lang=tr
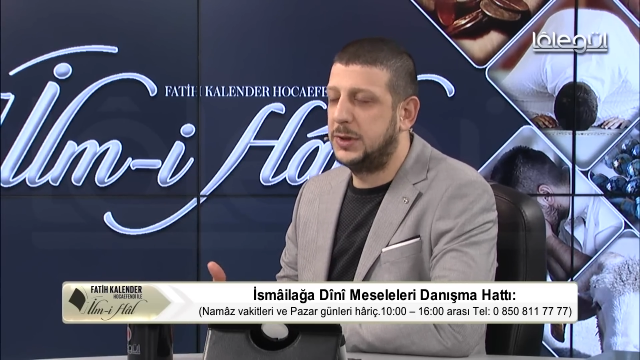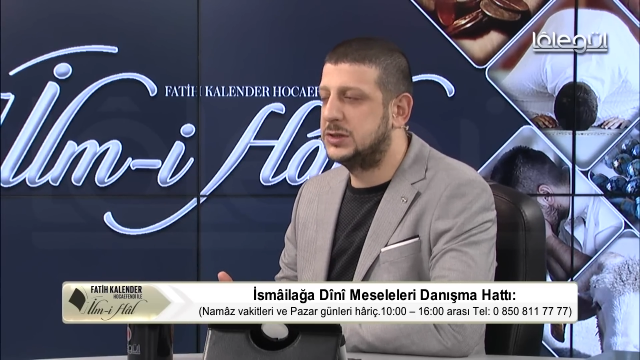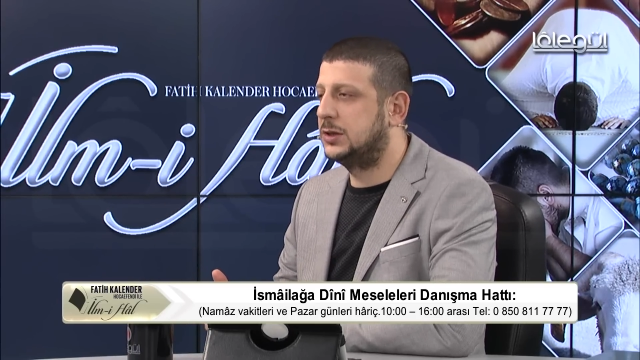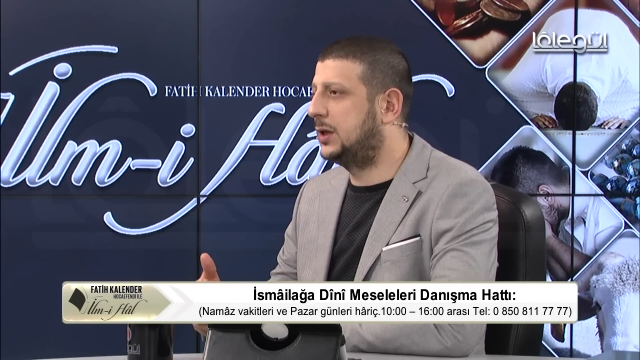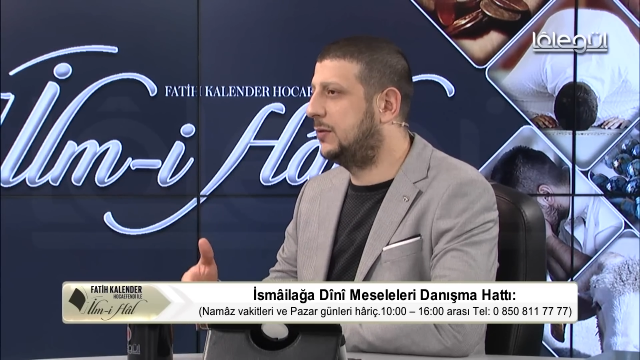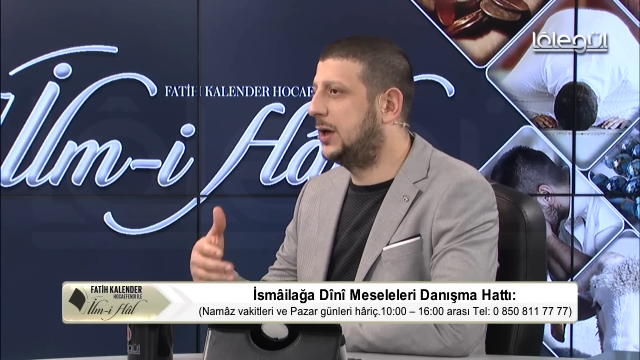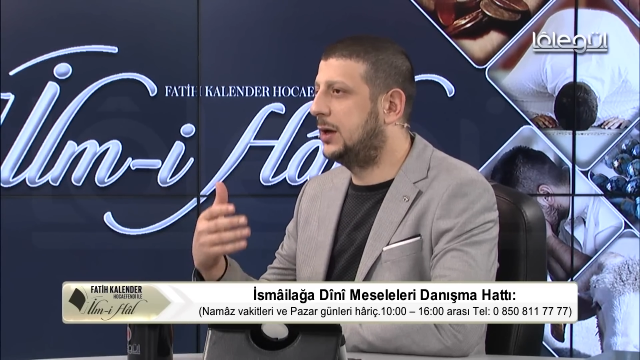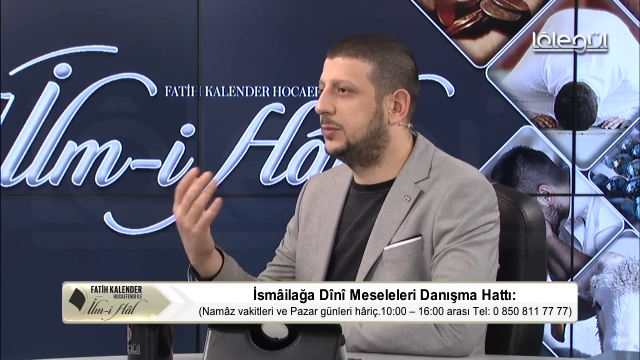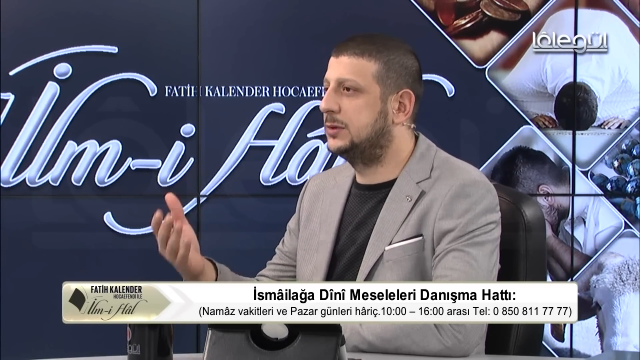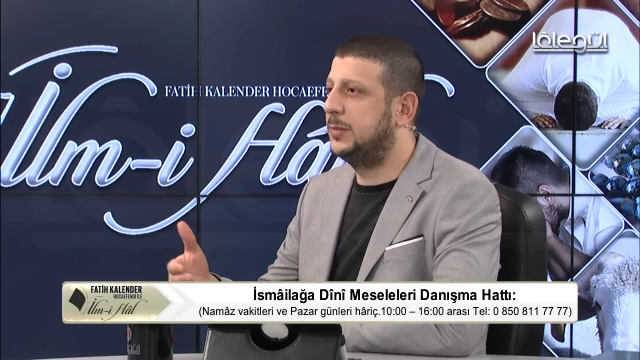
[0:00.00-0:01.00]
peçete
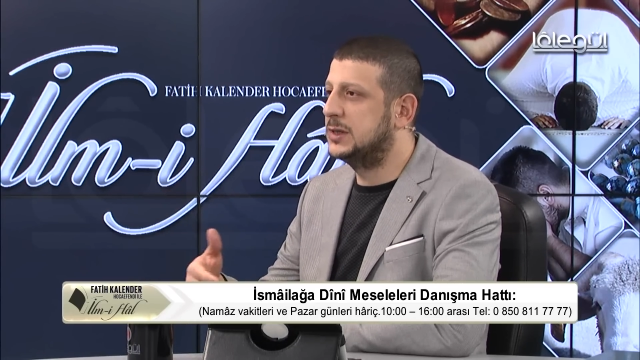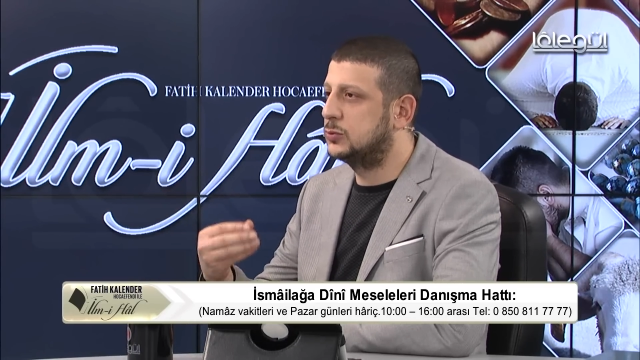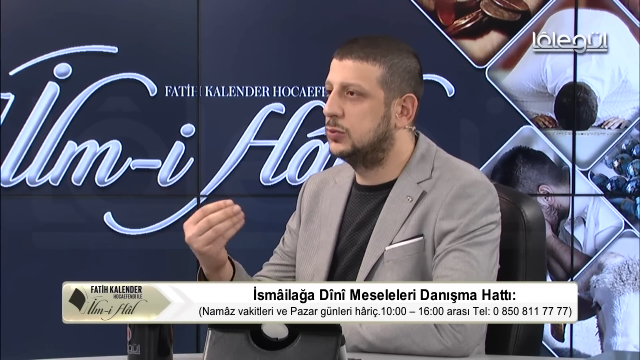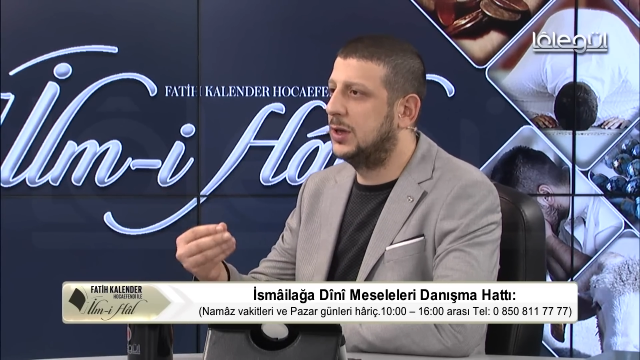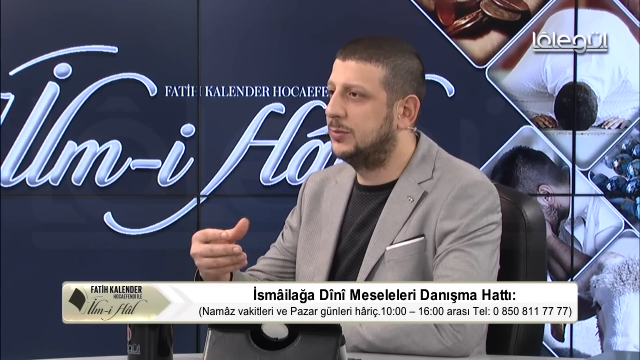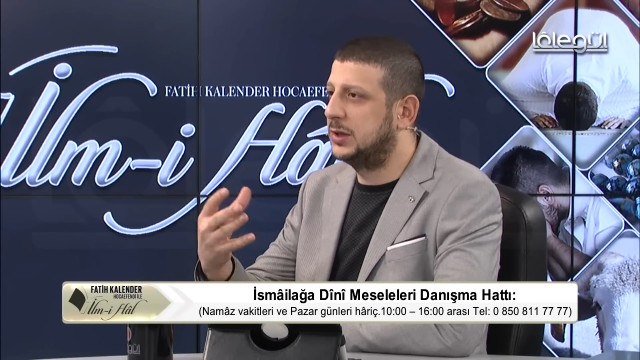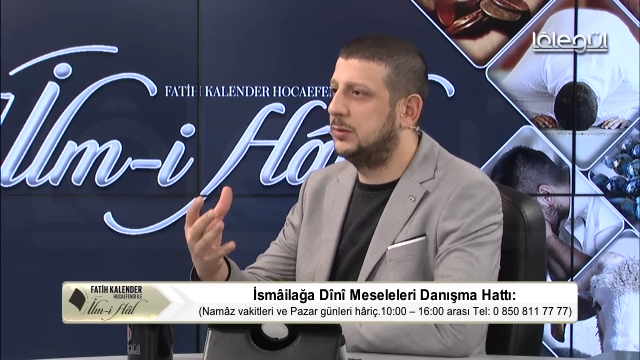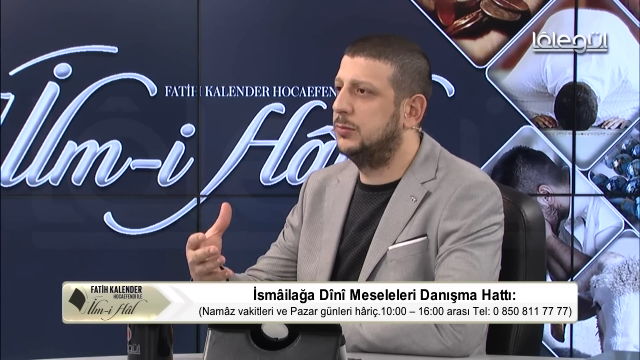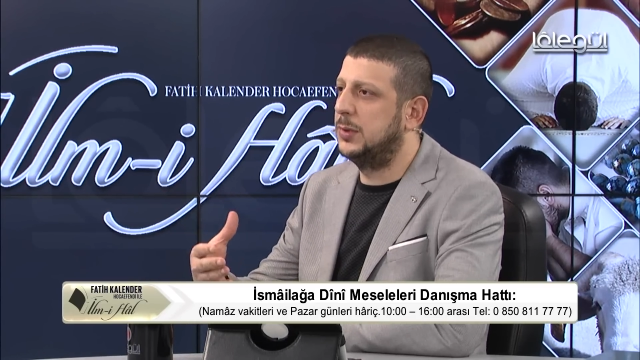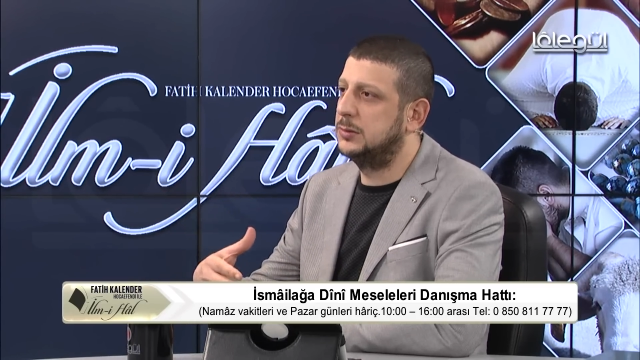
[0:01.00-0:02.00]
veya bir bez kullanma
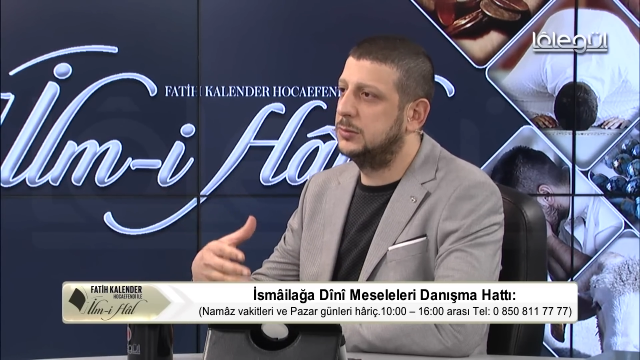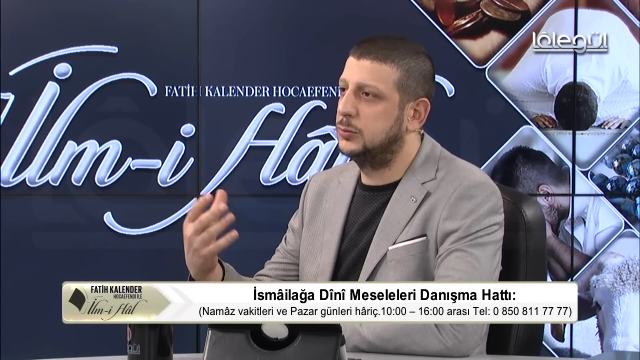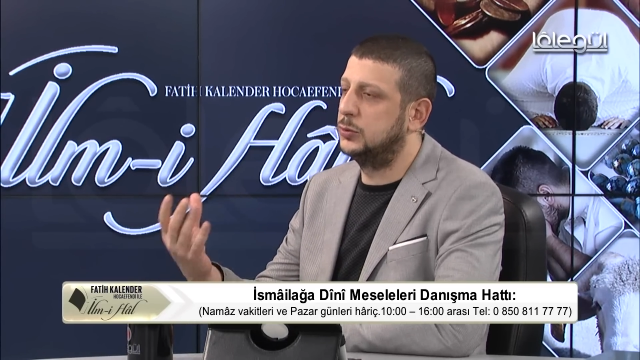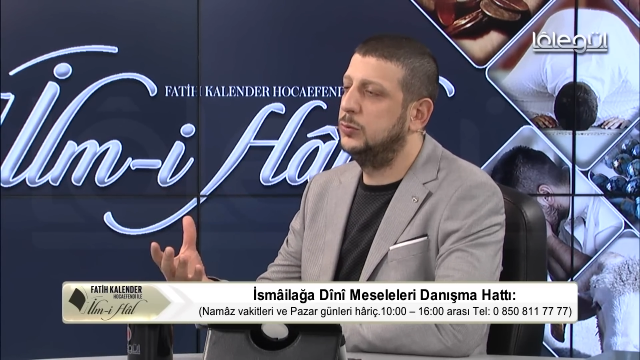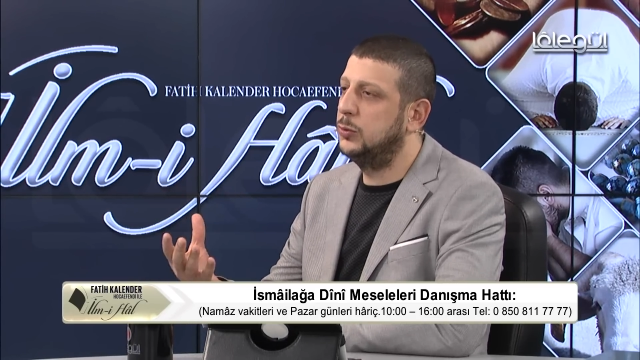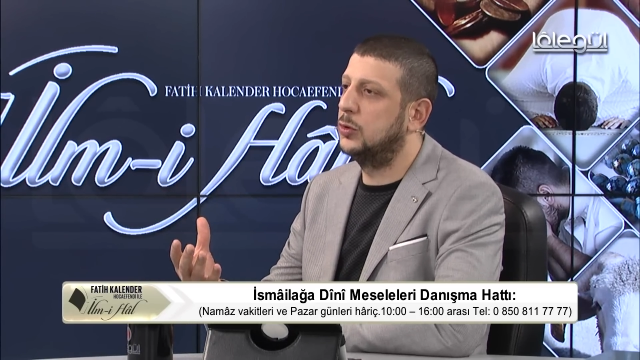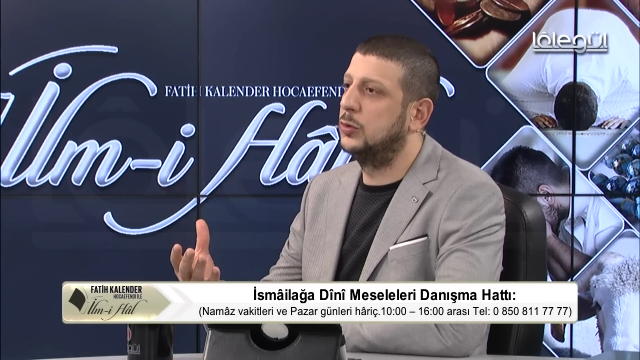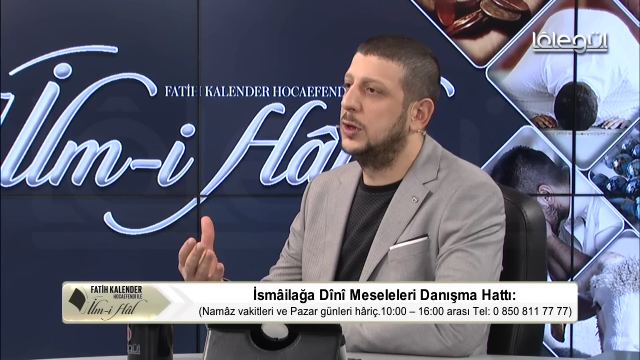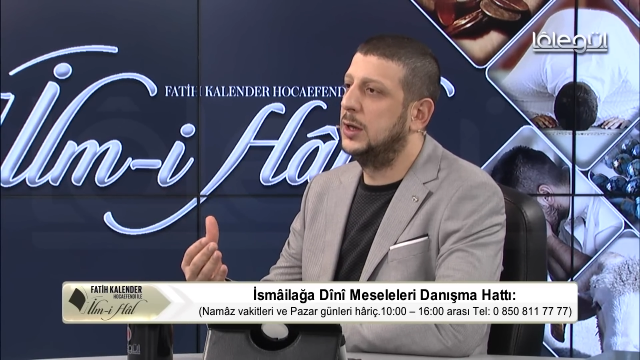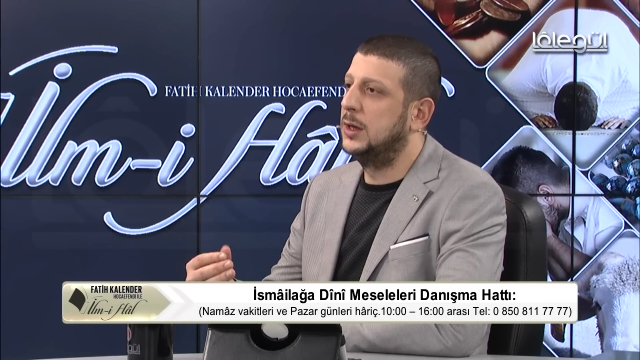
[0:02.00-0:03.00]
gibi bir durum yok.